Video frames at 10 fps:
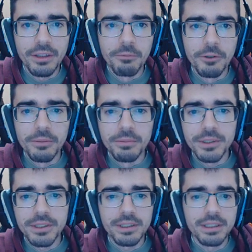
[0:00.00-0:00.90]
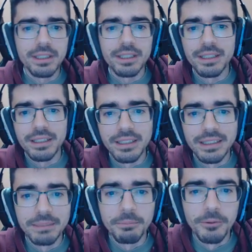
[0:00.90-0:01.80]
bueno, pues eh,
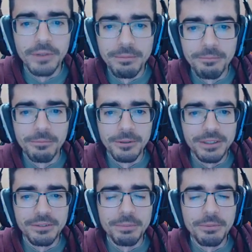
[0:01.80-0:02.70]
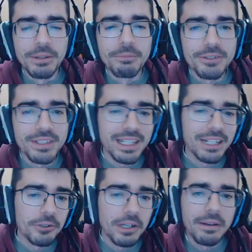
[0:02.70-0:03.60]
pondré otro tipo de música, en
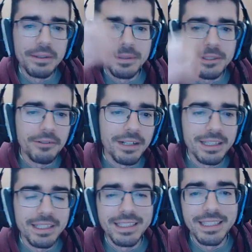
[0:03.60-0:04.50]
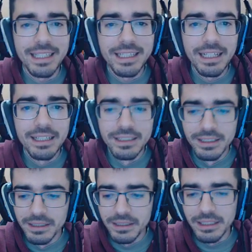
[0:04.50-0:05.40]
lo que habéis visto antes y ya está.
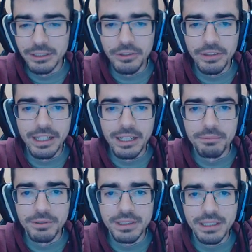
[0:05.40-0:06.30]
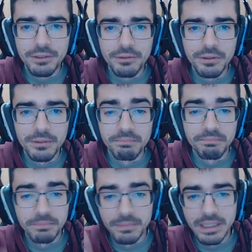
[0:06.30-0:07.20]
Entonces nada, pues ha sido
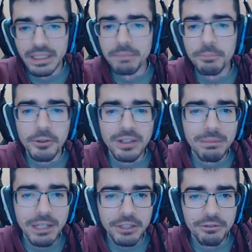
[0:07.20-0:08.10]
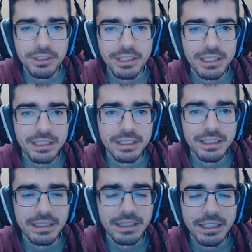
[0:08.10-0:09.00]
el programa que hoy
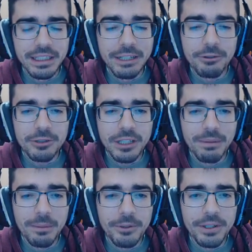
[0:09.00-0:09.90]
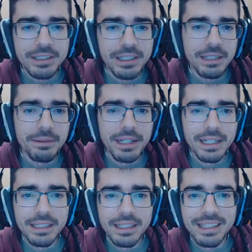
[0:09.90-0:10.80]
eh, le, costaba ponerse a
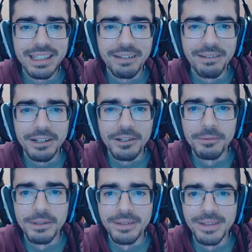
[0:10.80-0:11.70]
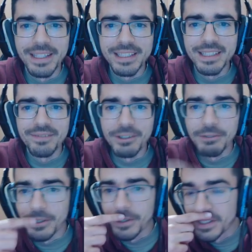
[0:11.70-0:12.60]
trabajar y, grabar como debe de ser. Pero bueno,